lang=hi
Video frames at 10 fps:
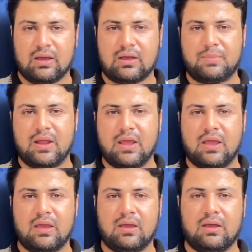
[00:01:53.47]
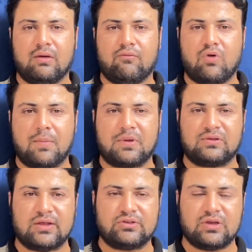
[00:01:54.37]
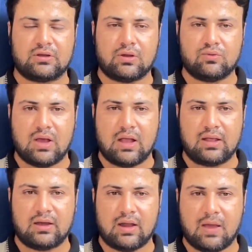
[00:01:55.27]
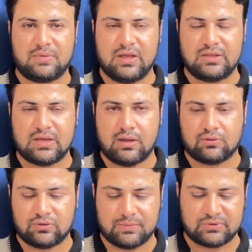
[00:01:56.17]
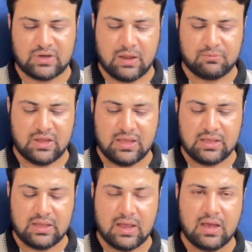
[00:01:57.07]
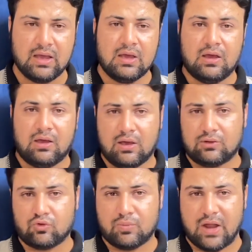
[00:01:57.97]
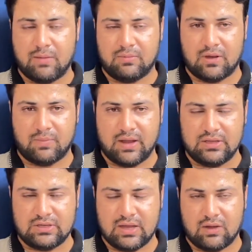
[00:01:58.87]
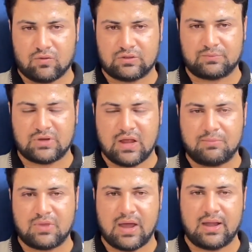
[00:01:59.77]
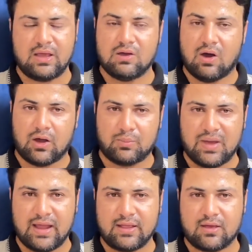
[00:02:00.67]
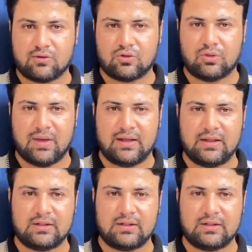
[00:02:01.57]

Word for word: ख़बरें हैं वो आपके साथ शेयर करूँगा अगर आपने चैनल को सब्सक्राइब नहीं किया तो बरए मेहरबानी चैनल को सब्सक्राइब कर लें और बेल आइकन को दबा दें